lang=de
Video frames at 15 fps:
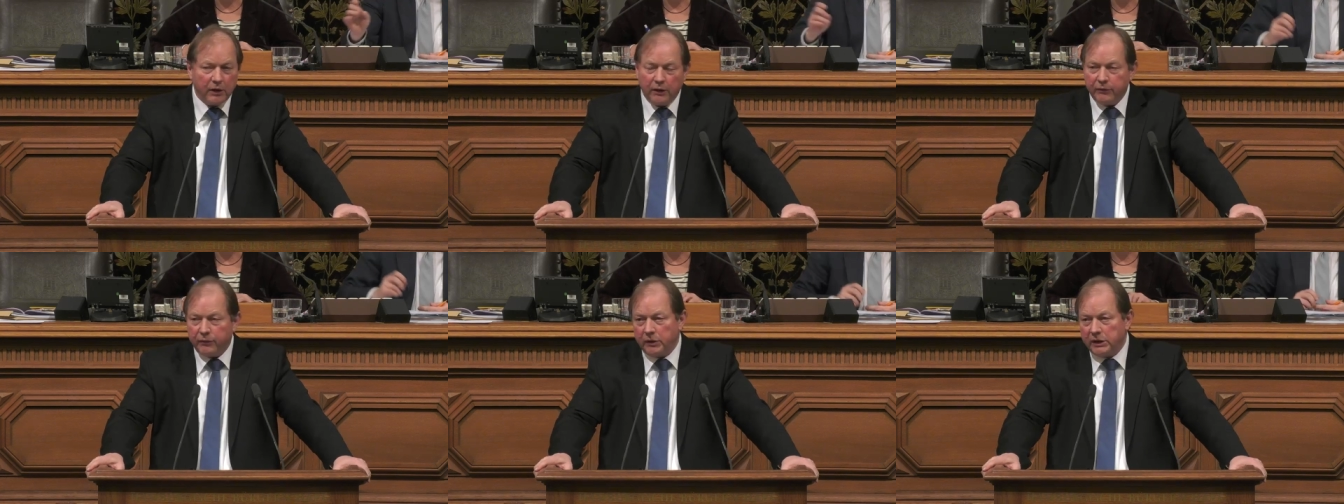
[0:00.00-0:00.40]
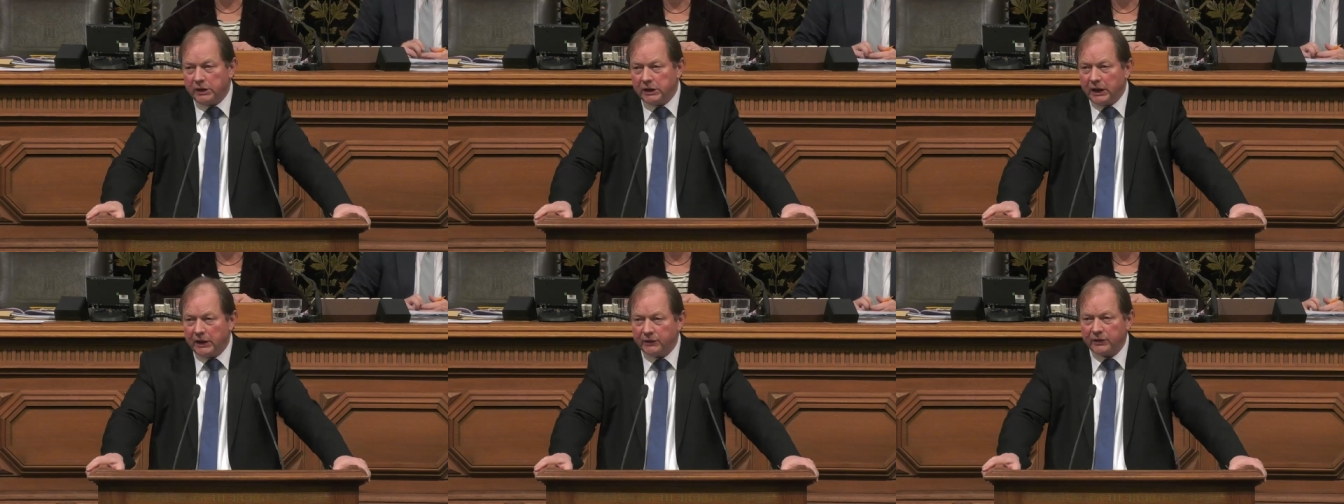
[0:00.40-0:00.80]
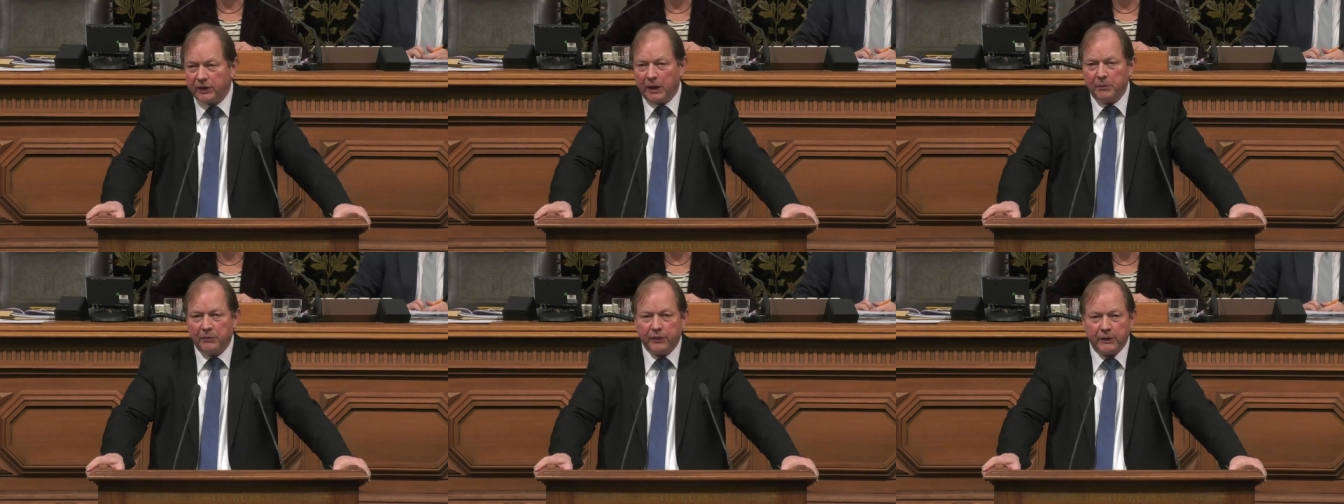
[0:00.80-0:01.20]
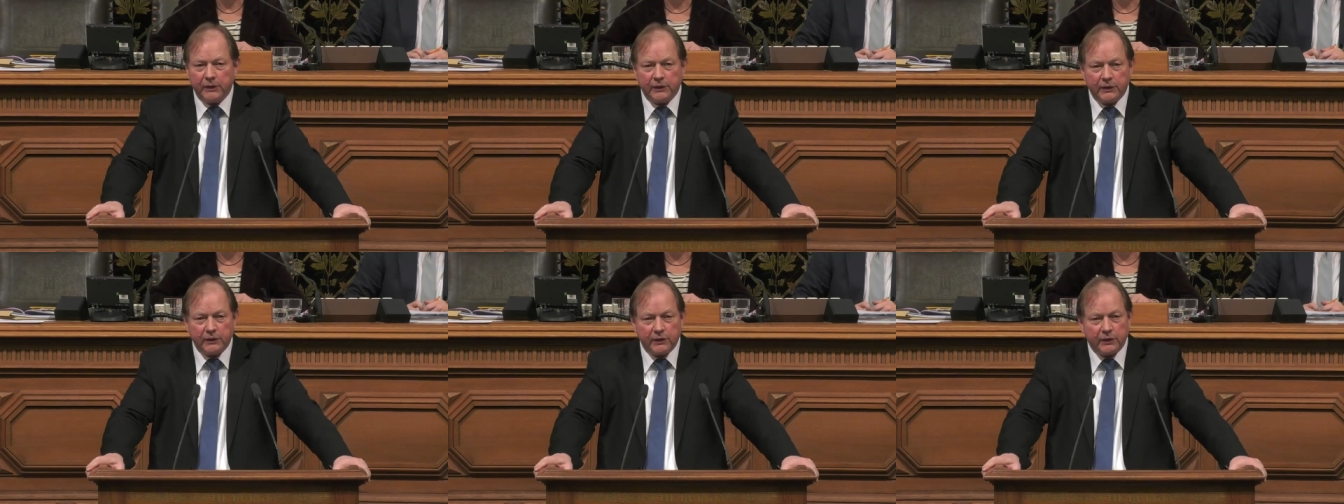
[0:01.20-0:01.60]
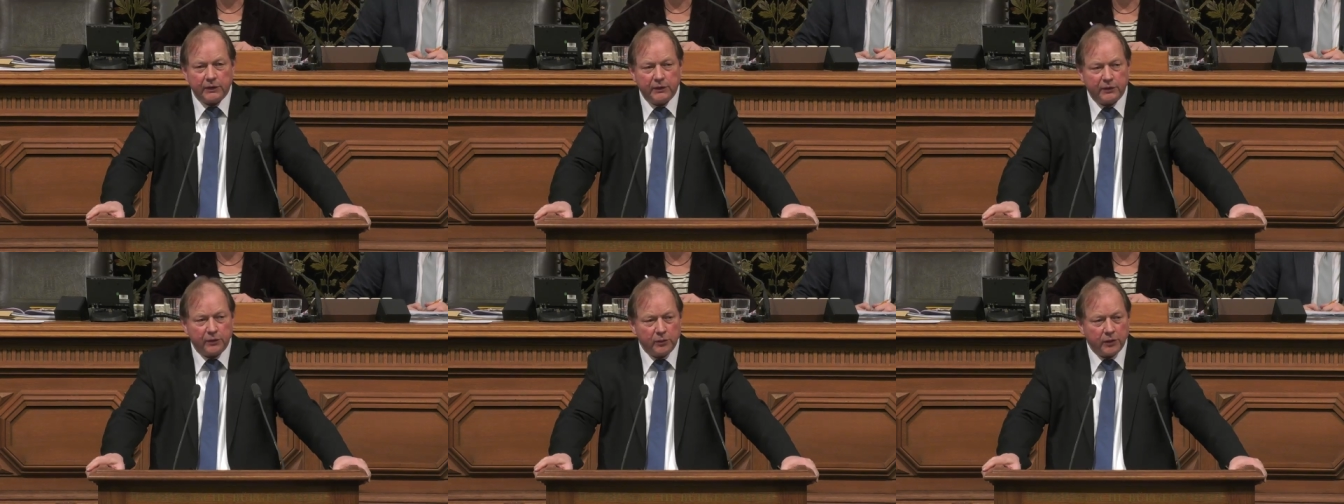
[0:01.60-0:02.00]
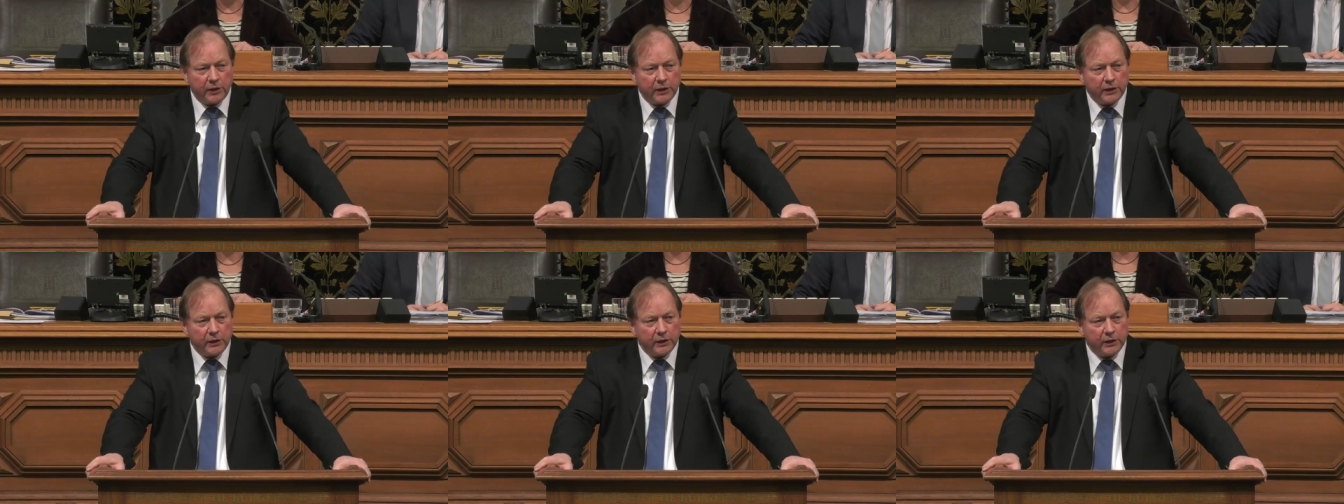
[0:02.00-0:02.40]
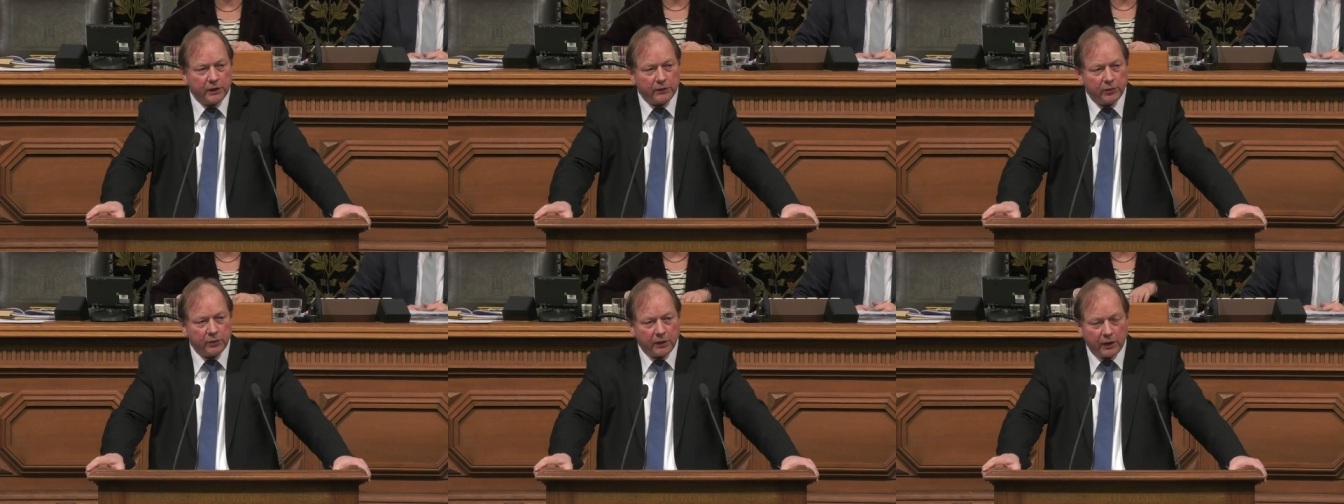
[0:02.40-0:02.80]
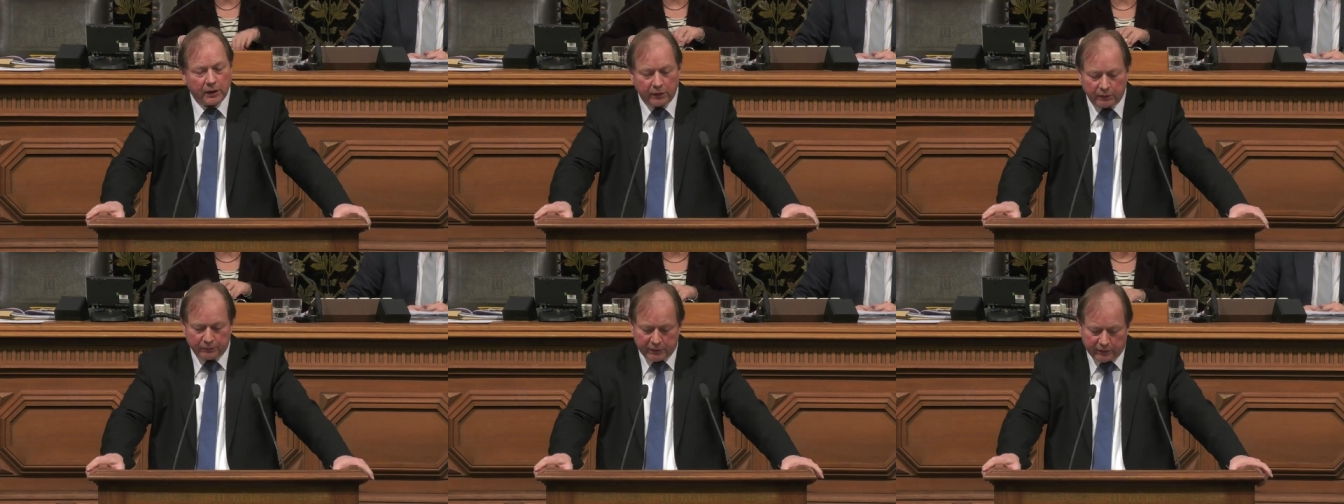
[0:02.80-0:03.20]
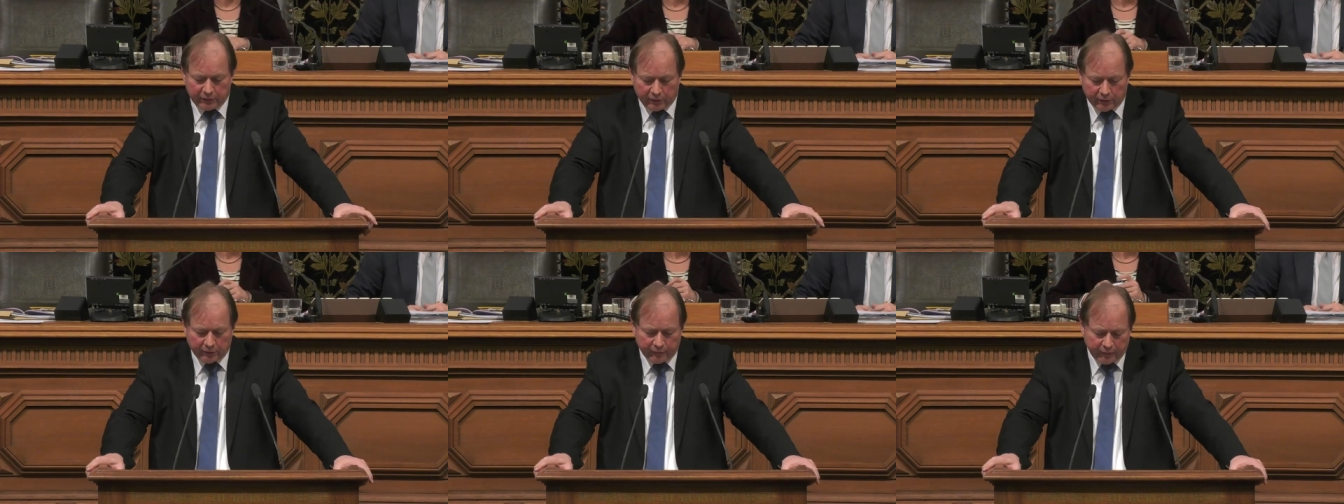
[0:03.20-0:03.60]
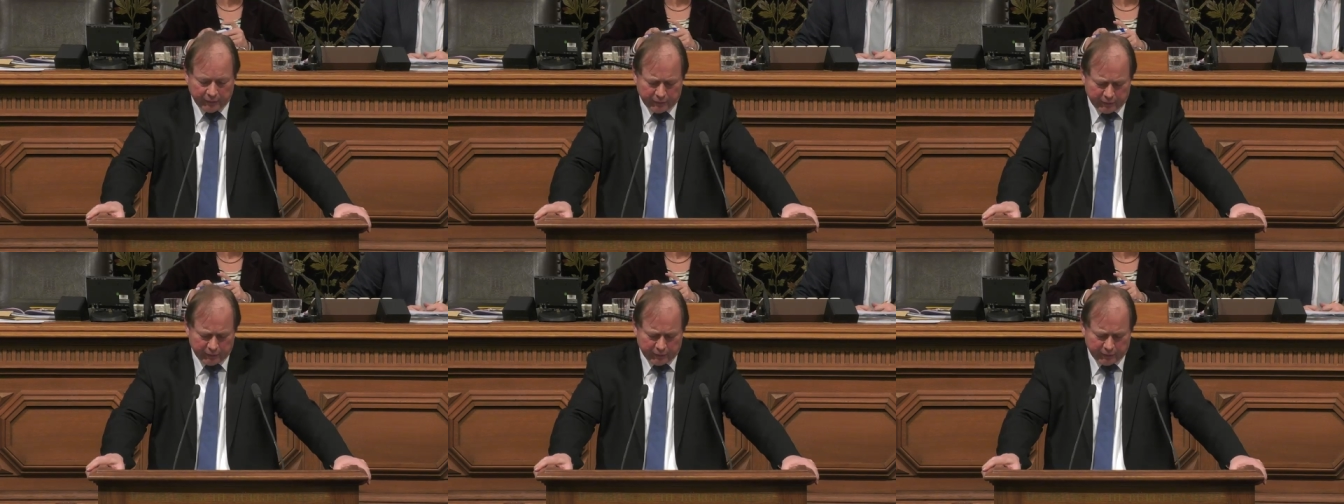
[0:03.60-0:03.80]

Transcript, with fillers: von IS-Kämpfern, die sich in Syrien, in der Türkei bzw.